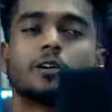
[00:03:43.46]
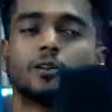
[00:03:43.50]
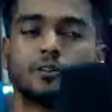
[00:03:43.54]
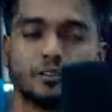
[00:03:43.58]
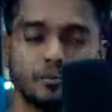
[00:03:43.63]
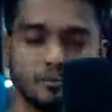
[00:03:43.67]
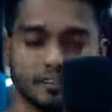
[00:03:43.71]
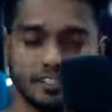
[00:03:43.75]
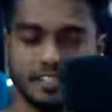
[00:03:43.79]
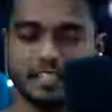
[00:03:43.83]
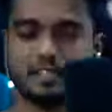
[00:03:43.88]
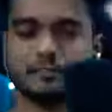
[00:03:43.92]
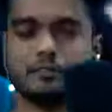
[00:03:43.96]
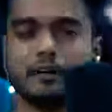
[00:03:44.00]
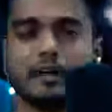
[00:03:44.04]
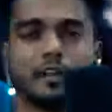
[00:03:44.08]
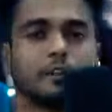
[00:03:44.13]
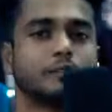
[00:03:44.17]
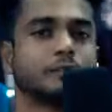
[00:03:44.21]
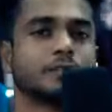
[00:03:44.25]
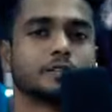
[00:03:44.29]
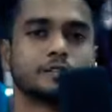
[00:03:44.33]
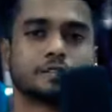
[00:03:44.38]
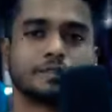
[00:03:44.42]
তখন তুমি তাকে
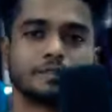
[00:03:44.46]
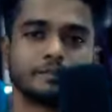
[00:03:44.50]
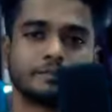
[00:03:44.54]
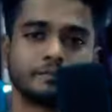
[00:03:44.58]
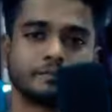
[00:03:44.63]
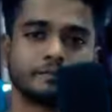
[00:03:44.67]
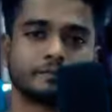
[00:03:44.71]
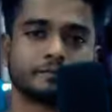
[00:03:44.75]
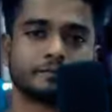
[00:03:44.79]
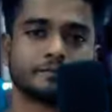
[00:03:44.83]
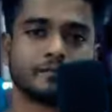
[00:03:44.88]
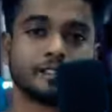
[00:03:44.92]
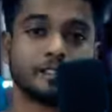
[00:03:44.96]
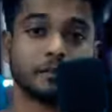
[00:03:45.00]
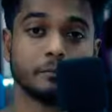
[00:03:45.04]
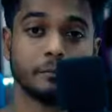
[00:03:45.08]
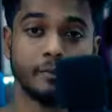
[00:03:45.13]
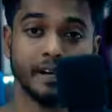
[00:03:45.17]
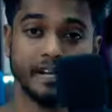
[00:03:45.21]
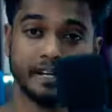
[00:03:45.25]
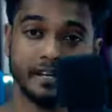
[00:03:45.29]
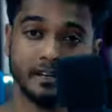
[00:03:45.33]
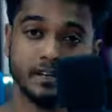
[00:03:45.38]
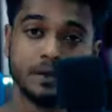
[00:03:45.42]
ভালোবাসো
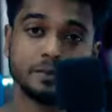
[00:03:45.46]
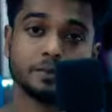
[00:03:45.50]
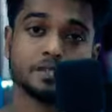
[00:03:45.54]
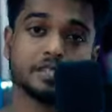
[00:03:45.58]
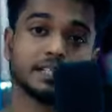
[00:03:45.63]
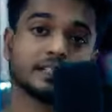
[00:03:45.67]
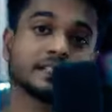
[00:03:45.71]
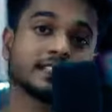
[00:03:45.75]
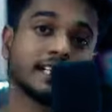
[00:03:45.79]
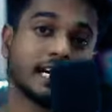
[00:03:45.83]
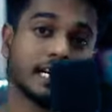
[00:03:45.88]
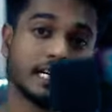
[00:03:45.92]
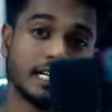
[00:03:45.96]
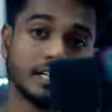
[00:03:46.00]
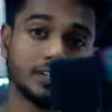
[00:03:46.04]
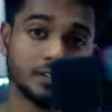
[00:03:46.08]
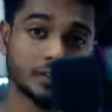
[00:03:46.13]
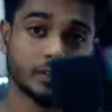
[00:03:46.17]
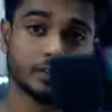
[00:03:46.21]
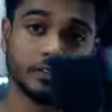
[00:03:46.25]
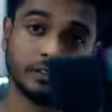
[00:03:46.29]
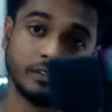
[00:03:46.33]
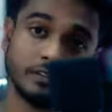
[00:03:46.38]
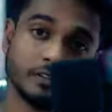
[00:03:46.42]
বেটার অপশান
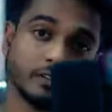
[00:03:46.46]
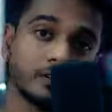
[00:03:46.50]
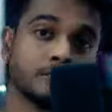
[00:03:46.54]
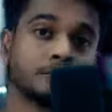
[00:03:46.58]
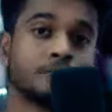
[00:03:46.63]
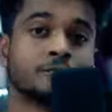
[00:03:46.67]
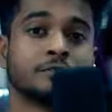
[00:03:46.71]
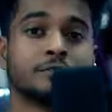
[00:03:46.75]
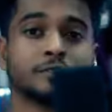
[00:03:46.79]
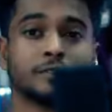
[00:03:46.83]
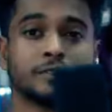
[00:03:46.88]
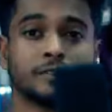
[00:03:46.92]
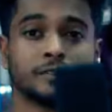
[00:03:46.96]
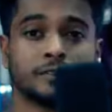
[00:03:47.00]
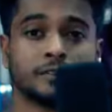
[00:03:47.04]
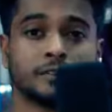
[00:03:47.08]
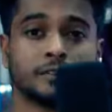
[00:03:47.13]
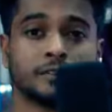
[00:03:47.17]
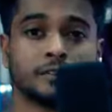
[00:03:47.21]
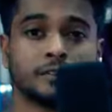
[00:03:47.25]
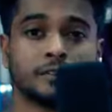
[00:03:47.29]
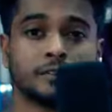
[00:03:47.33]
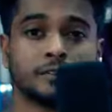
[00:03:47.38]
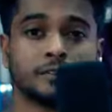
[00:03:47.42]
থাকা সত্ত্বেও
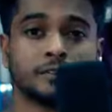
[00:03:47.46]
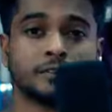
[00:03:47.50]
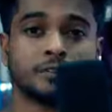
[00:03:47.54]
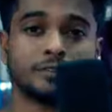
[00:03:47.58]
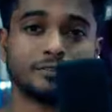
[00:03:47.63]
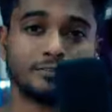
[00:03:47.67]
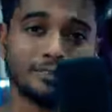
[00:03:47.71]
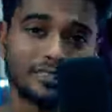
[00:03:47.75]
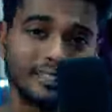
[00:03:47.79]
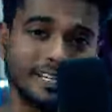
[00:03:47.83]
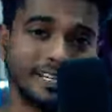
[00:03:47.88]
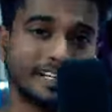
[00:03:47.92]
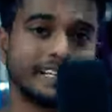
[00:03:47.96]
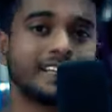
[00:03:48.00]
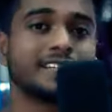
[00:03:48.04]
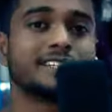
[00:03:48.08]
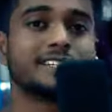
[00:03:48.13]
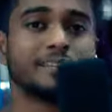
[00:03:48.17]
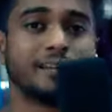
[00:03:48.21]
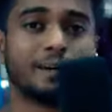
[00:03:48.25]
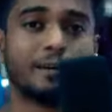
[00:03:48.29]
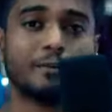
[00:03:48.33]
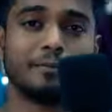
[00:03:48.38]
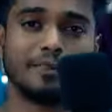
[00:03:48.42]
তুমি
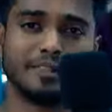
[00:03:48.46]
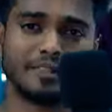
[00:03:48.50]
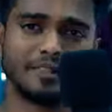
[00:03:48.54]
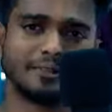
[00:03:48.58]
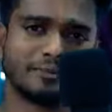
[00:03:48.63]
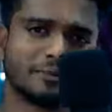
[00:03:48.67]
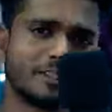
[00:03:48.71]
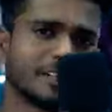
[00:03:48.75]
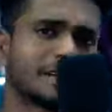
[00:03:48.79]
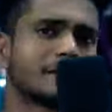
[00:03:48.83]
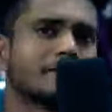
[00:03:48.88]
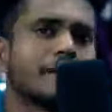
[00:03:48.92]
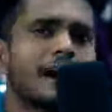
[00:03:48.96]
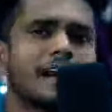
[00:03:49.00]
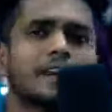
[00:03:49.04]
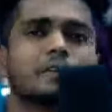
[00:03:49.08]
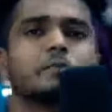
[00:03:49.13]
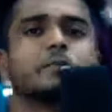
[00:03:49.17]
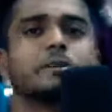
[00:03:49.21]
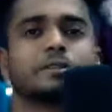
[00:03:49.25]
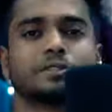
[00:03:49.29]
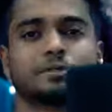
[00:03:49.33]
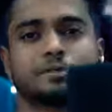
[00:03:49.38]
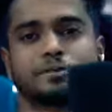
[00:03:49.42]
তাকেই চাও মানে তুমি তাকে
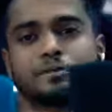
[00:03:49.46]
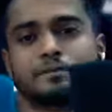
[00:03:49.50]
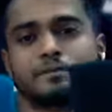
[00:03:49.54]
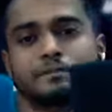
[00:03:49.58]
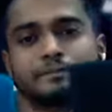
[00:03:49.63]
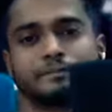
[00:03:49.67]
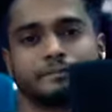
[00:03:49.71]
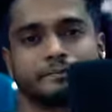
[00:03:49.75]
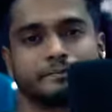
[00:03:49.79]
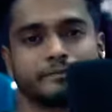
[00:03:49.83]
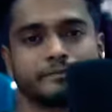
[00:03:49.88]
ভালোবাসো